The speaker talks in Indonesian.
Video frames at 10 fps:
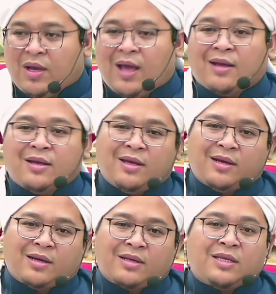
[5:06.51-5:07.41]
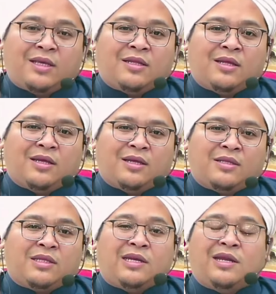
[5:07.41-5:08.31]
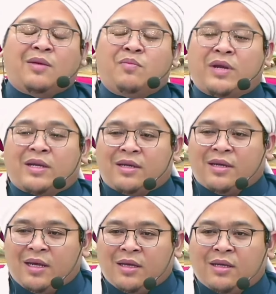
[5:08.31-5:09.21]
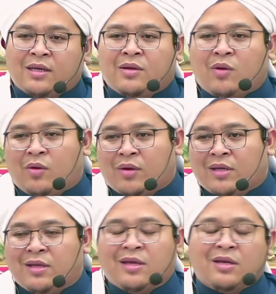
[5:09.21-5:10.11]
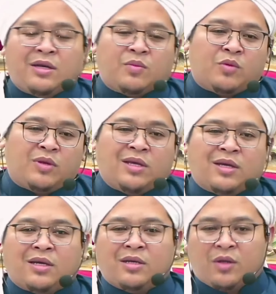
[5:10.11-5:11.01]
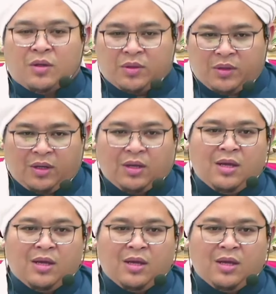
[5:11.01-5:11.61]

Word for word: agar kita tidak merendahkan orang yang dimuliakan Allah.